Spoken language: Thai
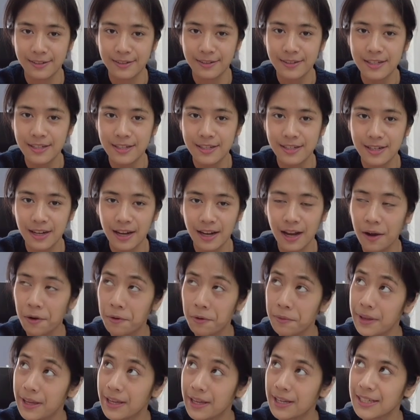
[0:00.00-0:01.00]
น่าจะเข้า
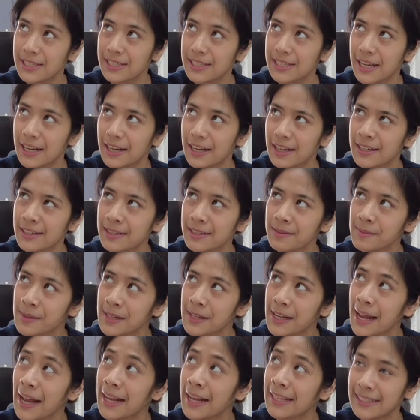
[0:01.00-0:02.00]
เพลงที่7นะไม่
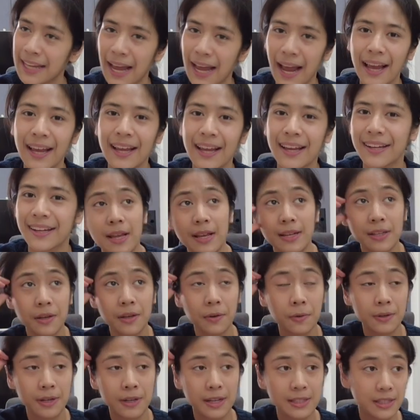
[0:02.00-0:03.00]
แน่ใจที่
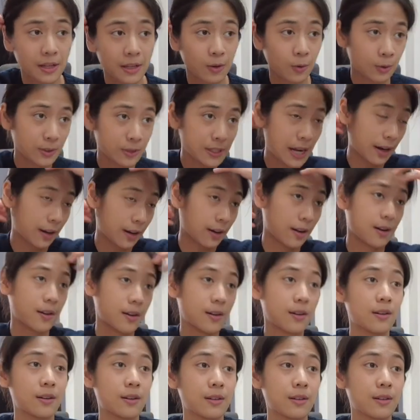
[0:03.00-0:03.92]
คนน่าจะรู้จักก็